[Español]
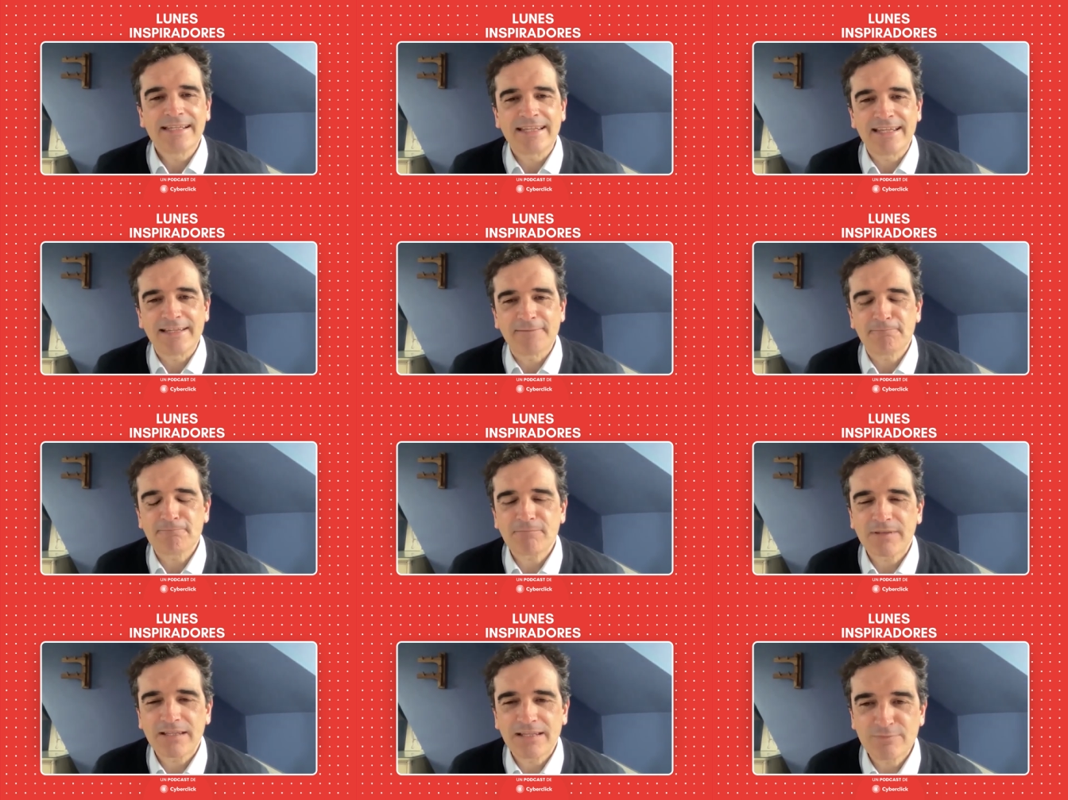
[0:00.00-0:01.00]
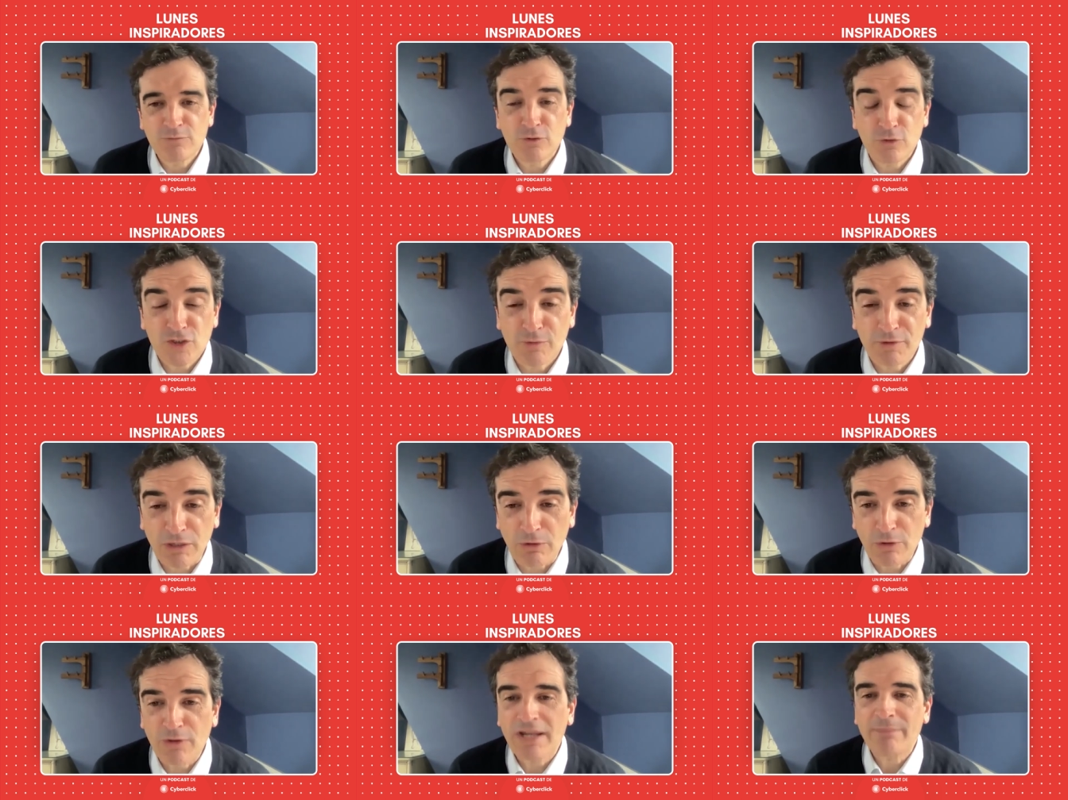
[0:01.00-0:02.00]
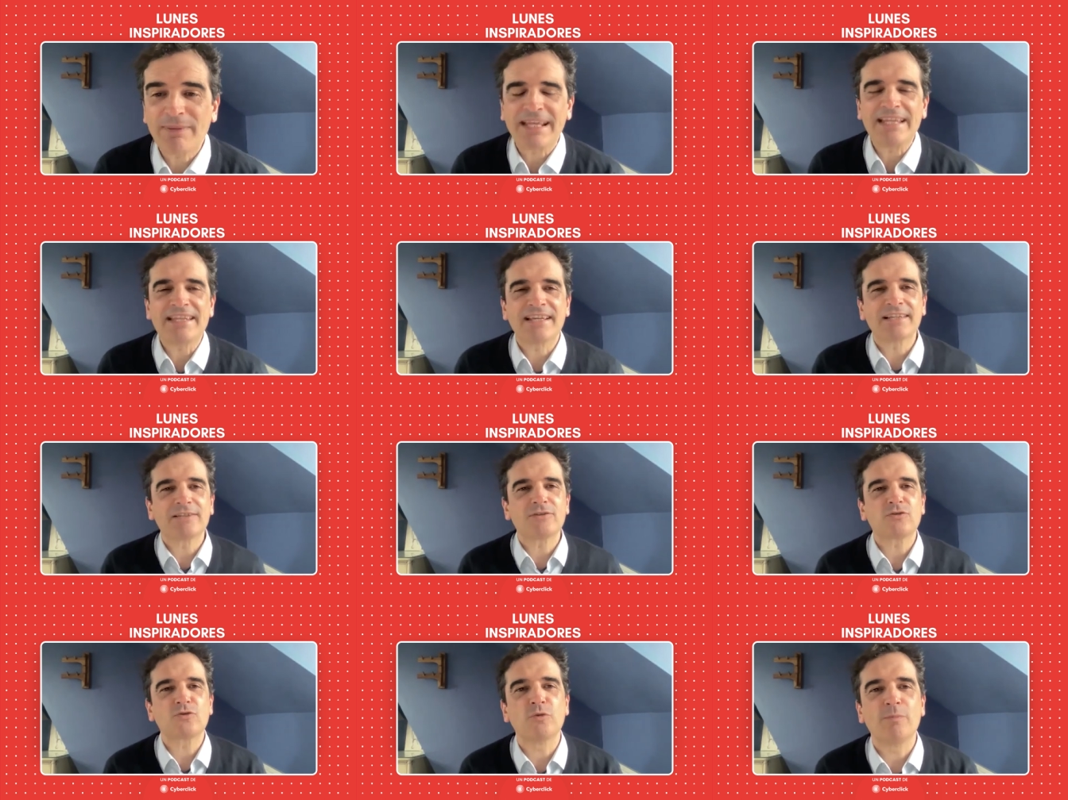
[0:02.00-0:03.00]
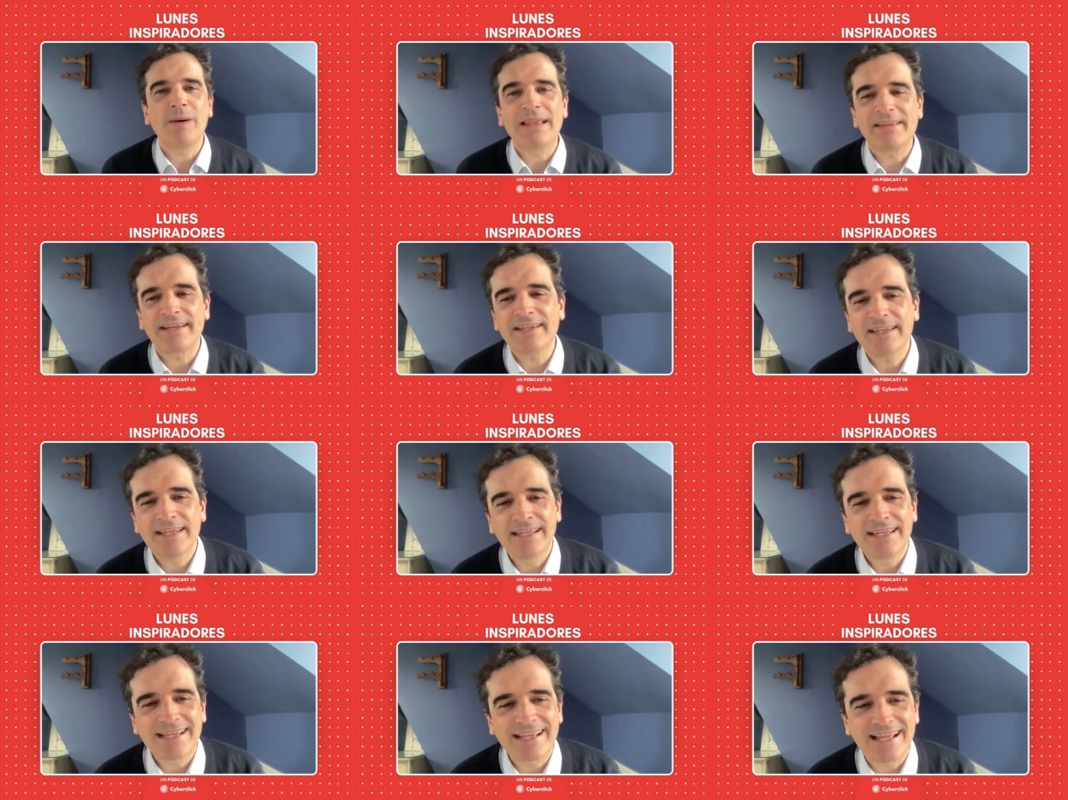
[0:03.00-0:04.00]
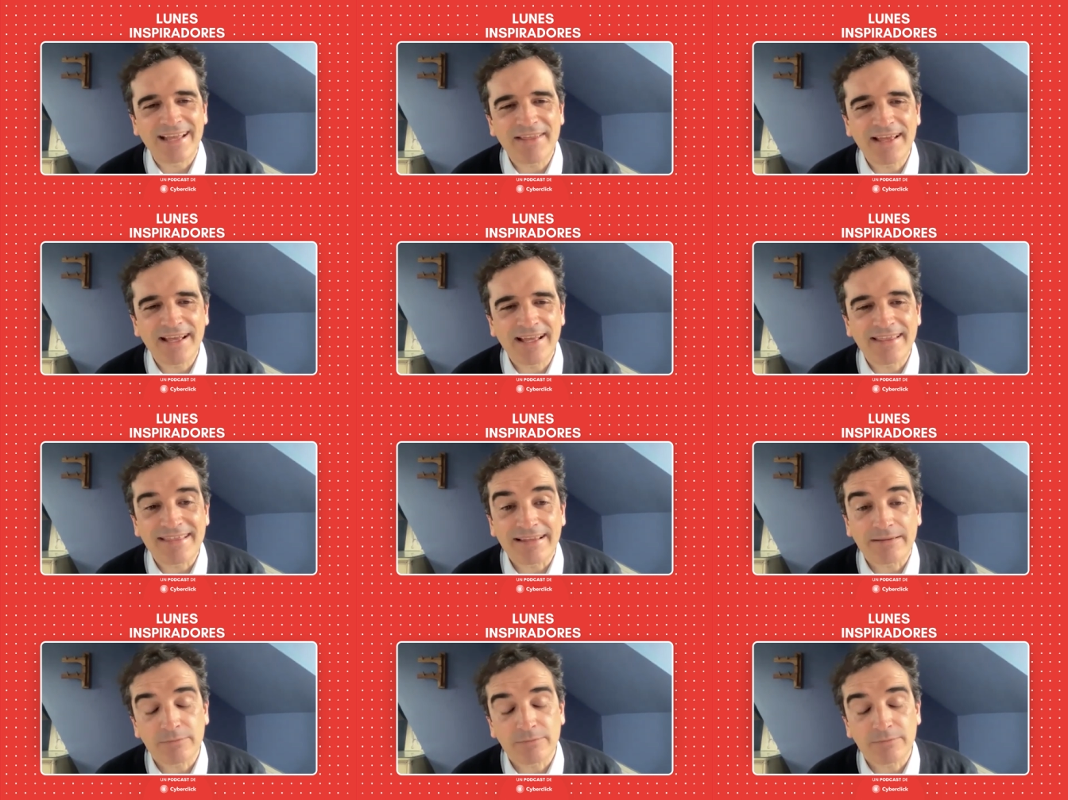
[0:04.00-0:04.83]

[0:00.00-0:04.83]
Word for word: que es muy curioso porque cuando ella era pequeña, su padre cada,